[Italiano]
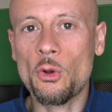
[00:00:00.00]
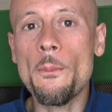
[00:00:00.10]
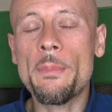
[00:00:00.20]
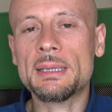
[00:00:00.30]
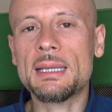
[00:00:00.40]

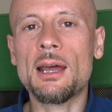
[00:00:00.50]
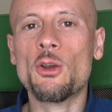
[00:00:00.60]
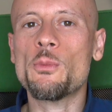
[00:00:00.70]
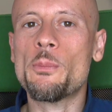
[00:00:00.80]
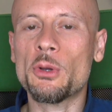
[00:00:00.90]

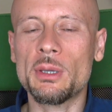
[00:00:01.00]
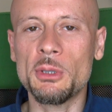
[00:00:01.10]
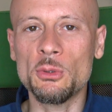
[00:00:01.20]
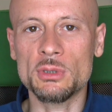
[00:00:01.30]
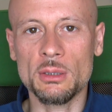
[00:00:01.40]
compattarlo in pochi
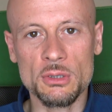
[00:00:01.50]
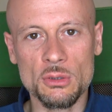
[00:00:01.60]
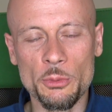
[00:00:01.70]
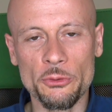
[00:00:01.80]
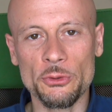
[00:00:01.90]
minuti
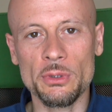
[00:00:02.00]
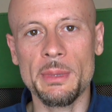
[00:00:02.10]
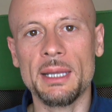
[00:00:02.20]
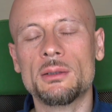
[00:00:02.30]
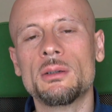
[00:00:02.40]
questo
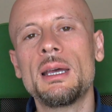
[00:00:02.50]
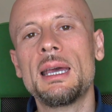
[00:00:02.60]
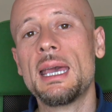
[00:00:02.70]
approfondimento